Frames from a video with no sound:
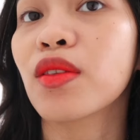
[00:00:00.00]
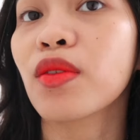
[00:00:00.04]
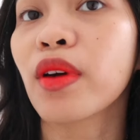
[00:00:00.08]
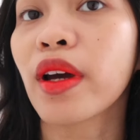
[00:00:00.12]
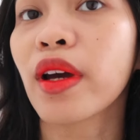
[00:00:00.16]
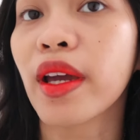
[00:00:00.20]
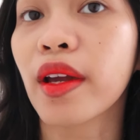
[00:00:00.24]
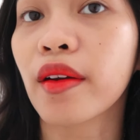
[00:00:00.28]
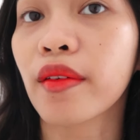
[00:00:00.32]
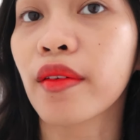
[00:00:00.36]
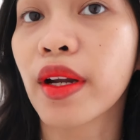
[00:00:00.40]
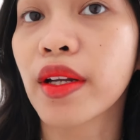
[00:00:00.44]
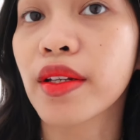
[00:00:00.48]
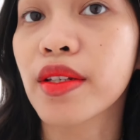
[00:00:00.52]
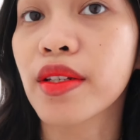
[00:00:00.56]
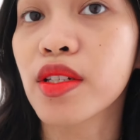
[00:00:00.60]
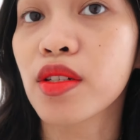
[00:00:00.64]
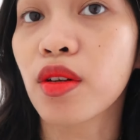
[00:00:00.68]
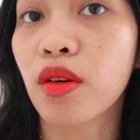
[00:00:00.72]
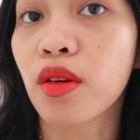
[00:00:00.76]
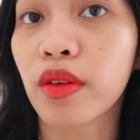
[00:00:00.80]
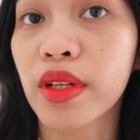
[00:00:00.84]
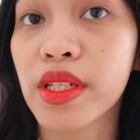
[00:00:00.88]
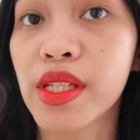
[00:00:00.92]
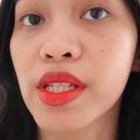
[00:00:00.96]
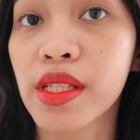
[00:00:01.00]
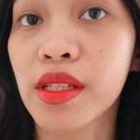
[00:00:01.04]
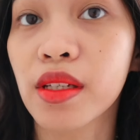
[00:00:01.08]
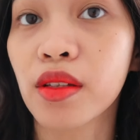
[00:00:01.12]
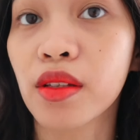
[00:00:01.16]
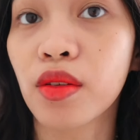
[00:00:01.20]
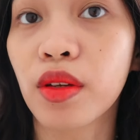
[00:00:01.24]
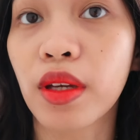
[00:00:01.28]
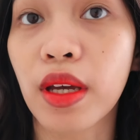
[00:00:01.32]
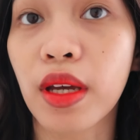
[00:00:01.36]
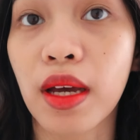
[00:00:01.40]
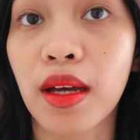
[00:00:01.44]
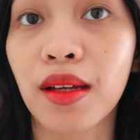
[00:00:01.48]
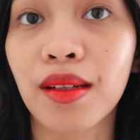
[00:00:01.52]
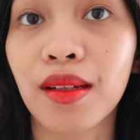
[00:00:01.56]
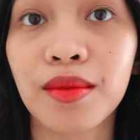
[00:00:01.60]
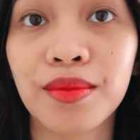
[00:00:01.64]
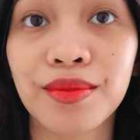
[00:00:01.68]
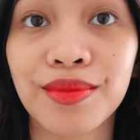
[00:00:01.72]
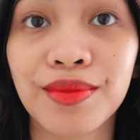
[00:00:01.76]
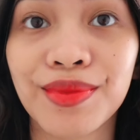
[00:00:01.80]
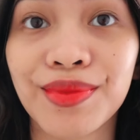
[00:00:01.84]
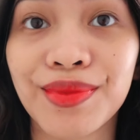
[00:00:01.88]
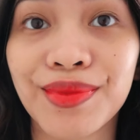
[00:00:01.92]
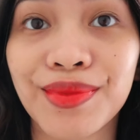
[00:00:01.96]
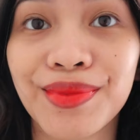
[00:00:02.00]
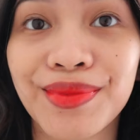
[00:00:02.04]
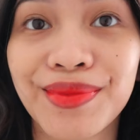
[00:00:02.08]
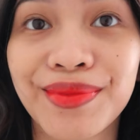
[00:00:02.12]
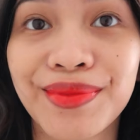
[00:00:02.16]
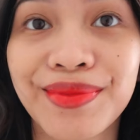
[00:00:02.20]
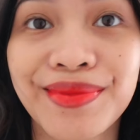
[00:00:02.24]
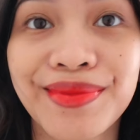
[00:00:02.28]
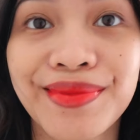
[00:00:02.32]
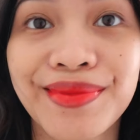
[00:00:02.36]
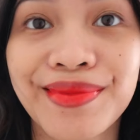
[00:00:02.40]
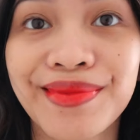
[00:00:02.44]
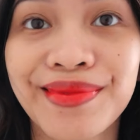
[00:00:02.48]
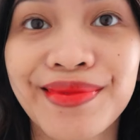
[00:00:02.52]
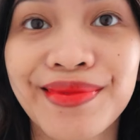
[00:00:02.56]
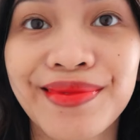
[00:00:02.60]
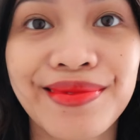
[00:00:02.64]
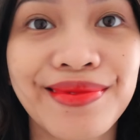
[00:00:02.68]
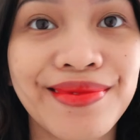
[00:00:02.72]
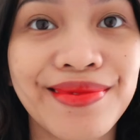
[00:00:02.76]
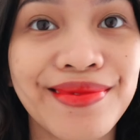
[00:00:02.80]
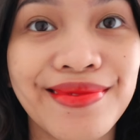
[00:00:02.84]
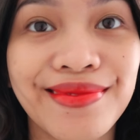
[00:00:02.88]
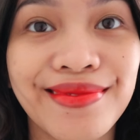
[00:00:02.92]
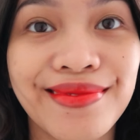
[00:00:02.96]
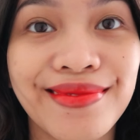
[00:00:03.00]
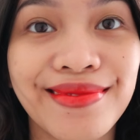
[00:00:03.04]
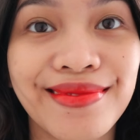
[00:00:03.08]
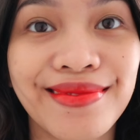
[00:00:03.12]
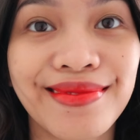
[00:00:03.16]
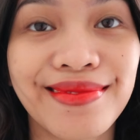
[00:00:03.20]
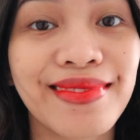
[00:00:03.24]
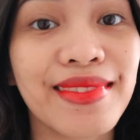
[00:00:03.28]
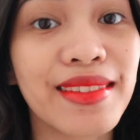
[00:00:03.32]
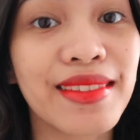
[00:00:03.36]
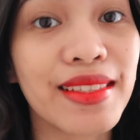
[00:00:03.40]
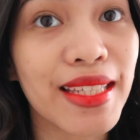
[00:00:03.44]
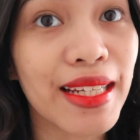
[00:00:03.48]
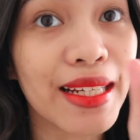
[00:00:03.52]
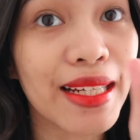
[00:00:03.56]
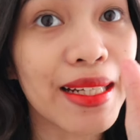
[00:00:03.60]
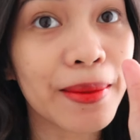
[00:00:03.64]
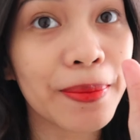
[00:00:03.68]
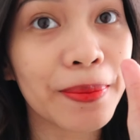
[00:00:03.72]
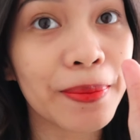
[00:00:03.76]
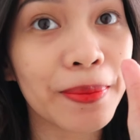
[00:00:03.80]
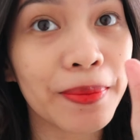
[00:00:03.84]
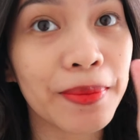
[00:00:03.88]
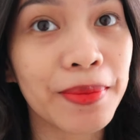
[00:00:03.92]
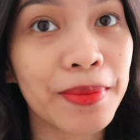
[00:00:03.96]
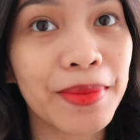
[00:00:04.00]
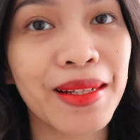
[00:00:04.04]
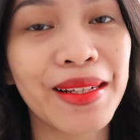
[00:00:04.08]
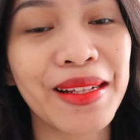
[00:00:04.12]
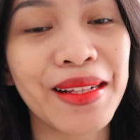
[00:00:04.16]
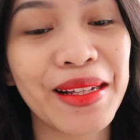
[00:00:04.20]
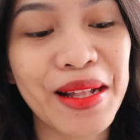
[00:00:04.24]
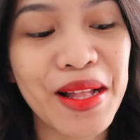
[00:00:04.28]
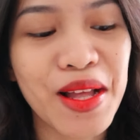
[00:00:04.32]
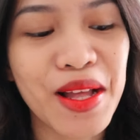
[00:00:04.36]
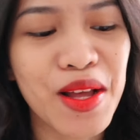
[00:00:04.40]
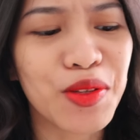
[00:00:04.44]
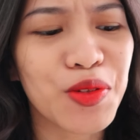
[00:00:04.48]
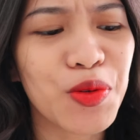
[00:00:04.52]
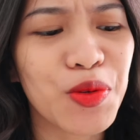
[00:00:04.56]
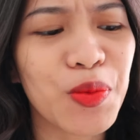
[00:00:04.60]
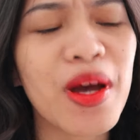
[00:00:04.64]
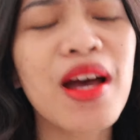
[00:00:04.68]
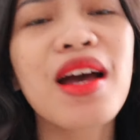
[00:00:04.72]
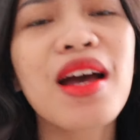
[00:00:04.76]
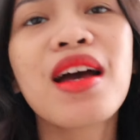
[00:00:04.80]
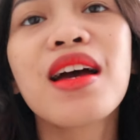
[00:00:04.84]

tuh kayak reddish orange gitu ya. Hmm. Cakep. coba